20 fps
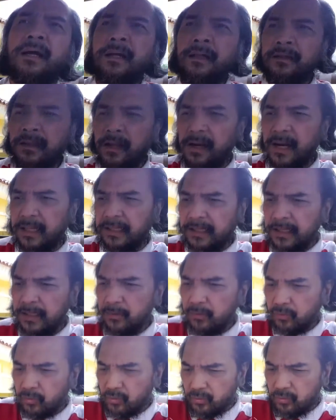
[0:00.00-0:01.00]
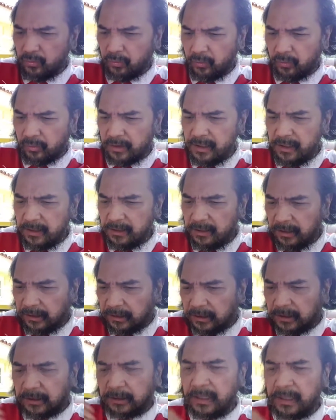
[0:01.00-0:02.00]
terlatih untuk untuk di, di
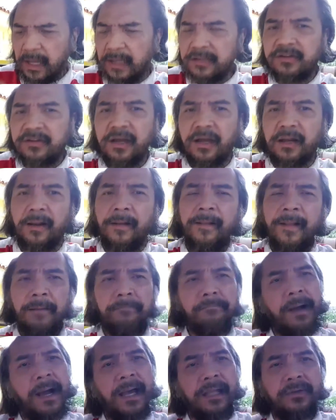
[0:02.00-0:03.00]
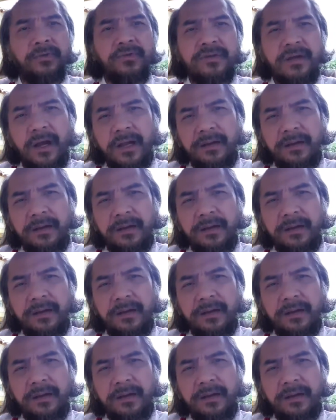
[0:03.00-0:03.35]
diajar. Maka itu jangan